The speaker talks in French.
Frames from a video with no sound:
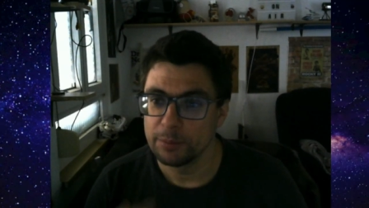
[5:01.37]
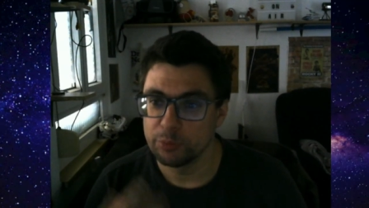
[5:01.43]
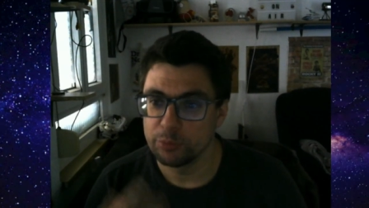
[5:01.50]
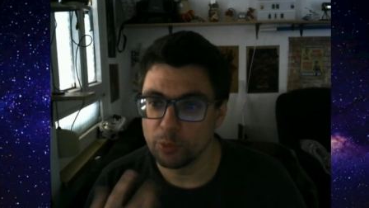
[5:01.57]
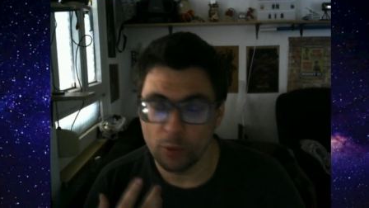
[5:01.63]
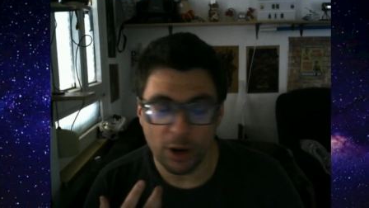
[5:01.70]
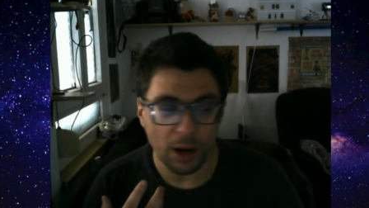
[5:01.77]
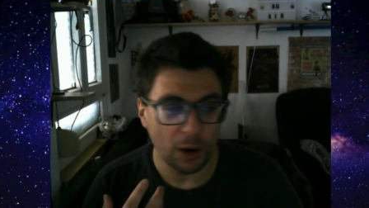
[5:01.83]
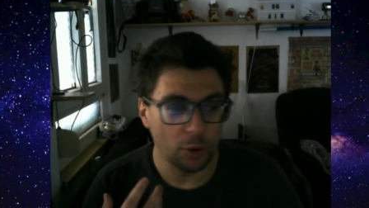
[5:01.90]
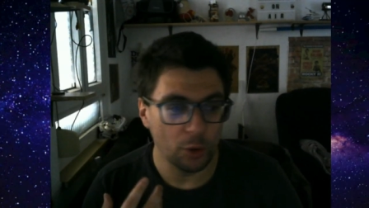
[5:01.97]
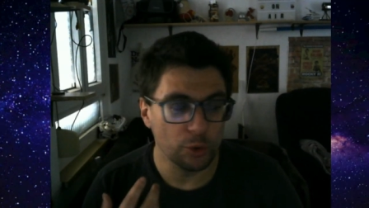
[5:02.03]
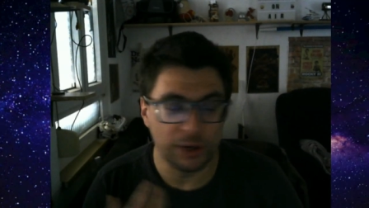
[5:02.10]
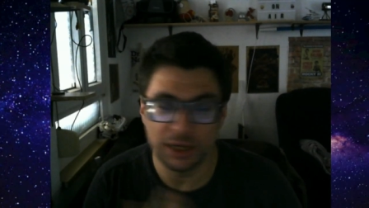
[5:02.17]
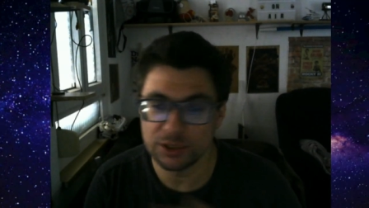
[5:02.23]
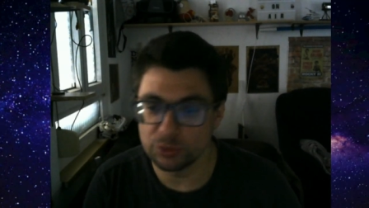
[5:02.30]
pour moi
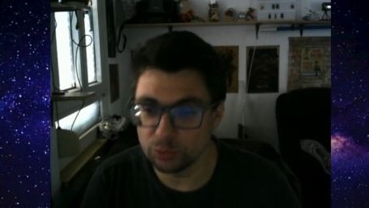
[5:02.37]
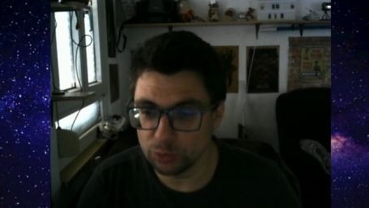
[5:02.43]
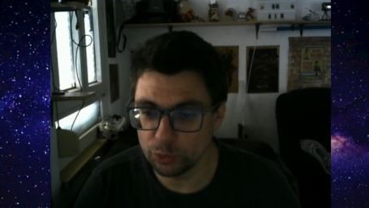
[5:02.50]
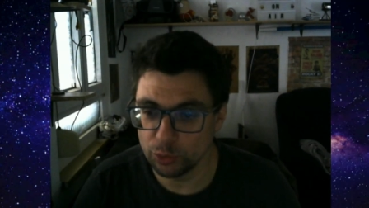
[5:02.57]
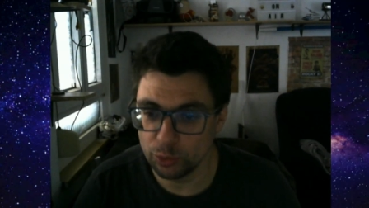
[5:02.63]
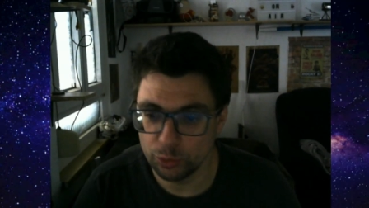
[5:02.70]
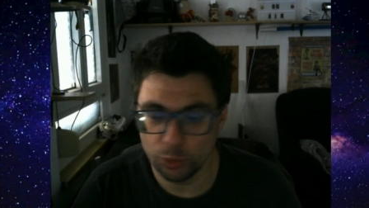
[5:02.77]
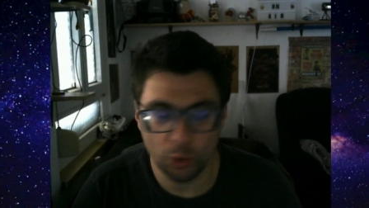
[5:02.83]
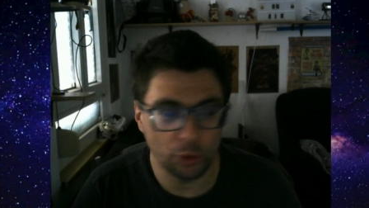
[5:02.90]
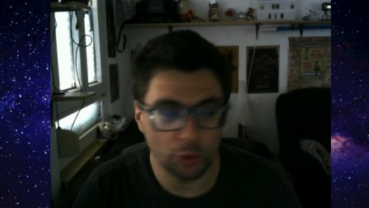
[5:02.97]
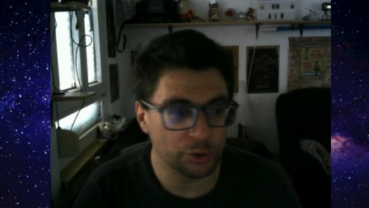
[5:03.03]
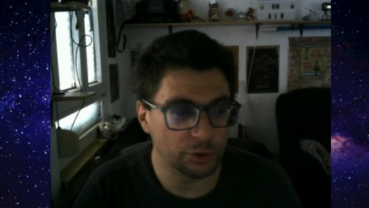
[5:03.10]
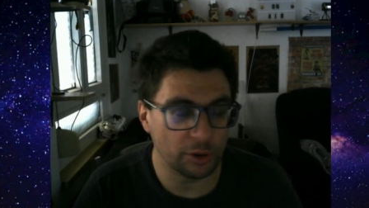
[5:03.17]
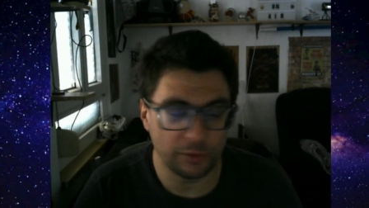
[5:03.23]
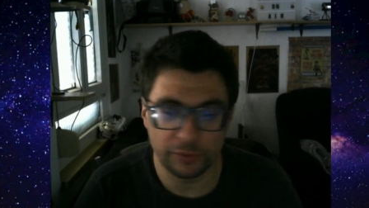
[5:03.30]
l'occasion de, de
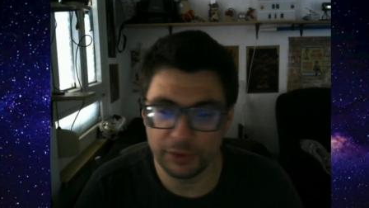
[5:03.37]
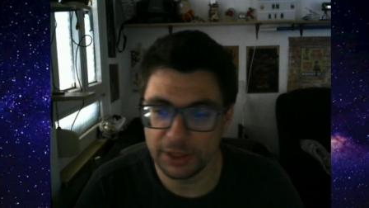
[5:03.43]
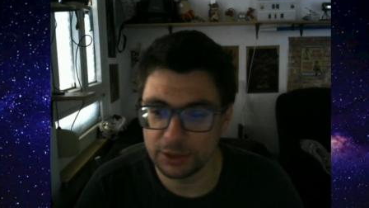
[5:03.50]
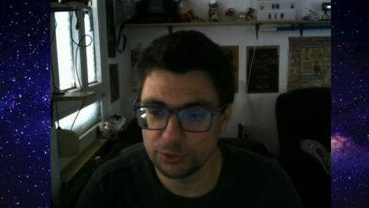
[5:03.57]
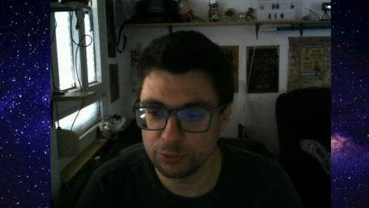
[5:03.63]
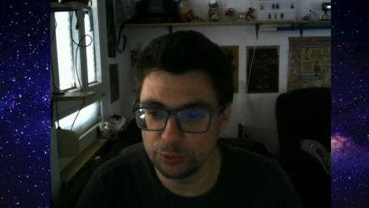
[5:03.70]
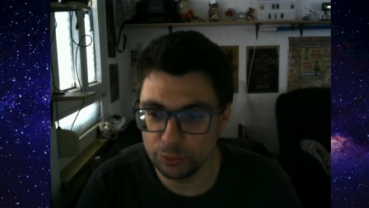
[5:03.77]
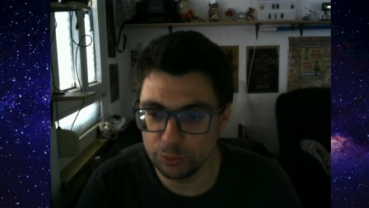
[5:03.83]
ressurfer là-dessus,